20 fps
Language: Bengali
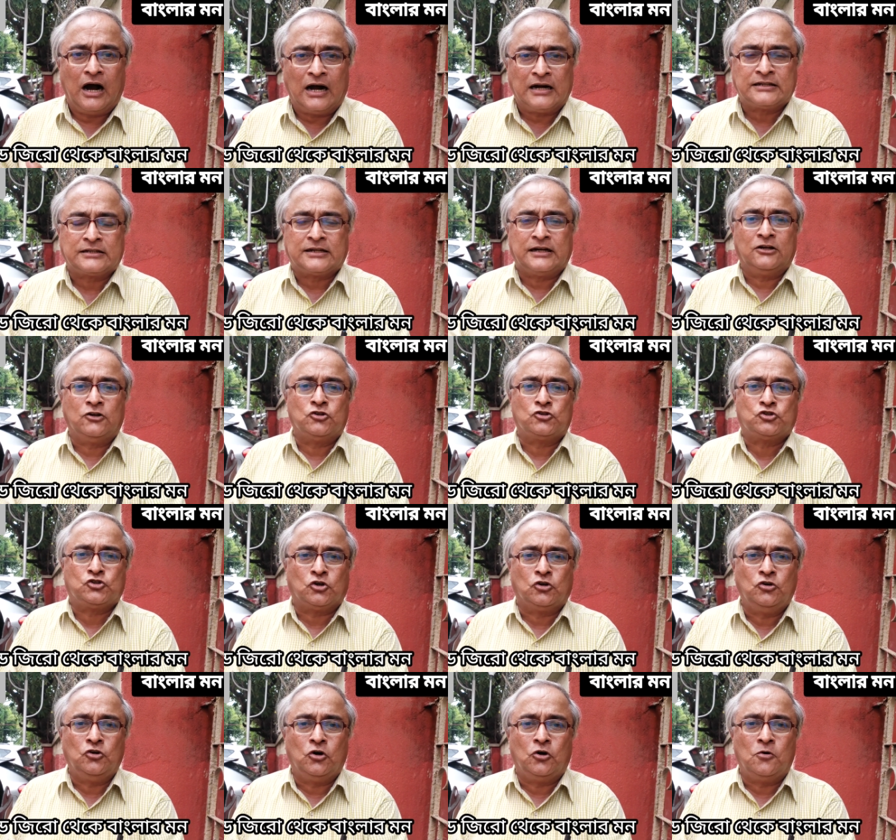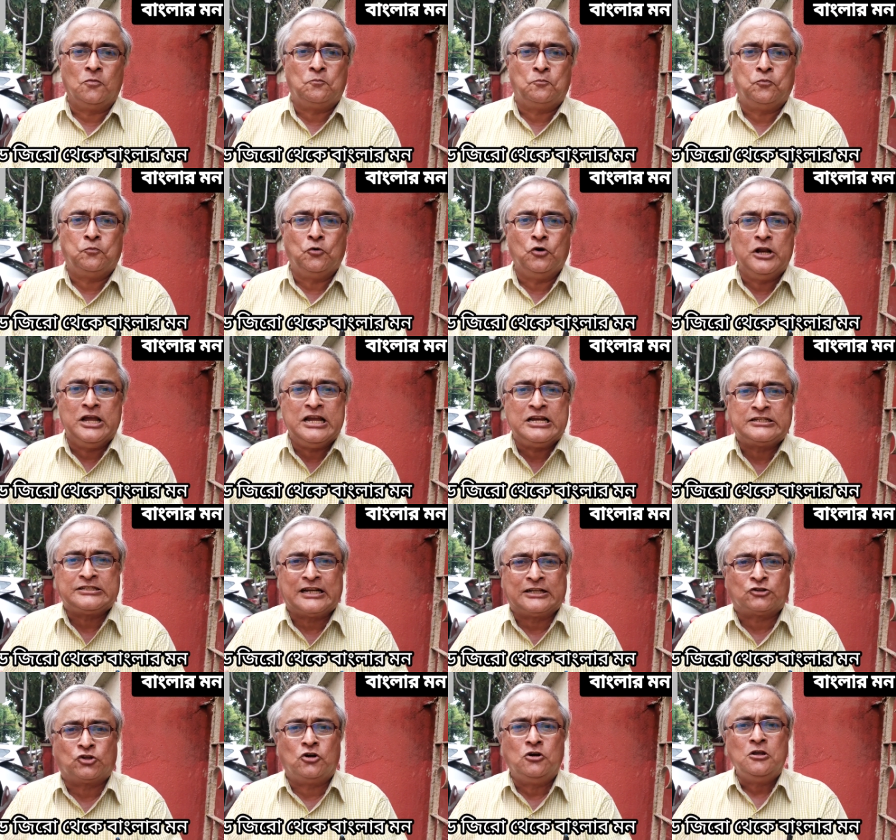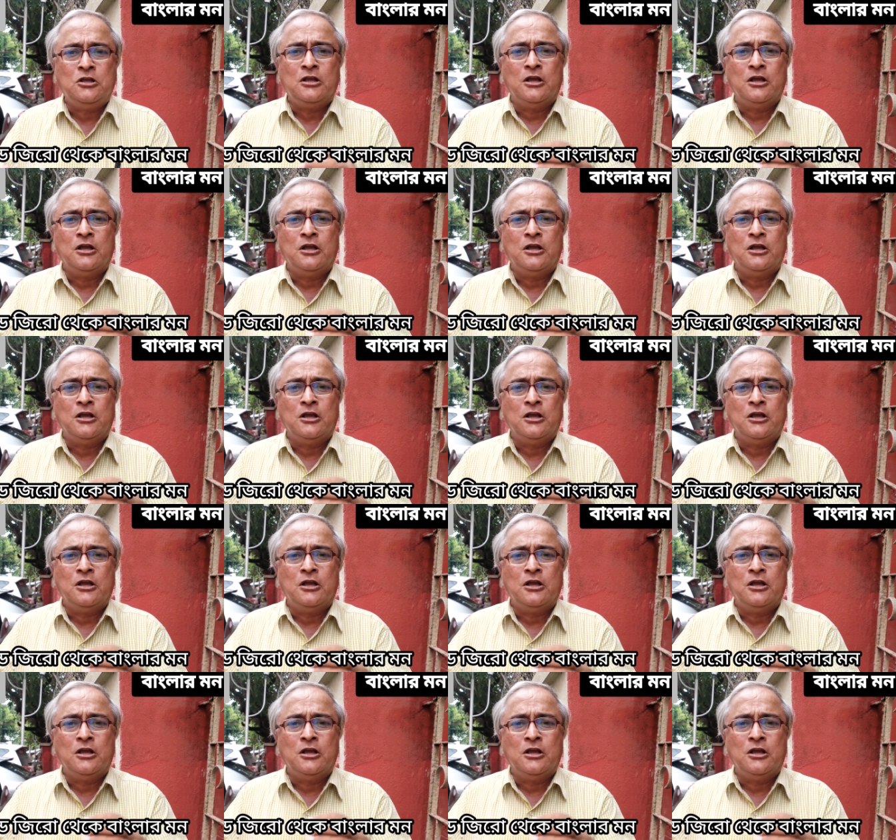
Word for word: আটকানোর জন্য পুলিশ এত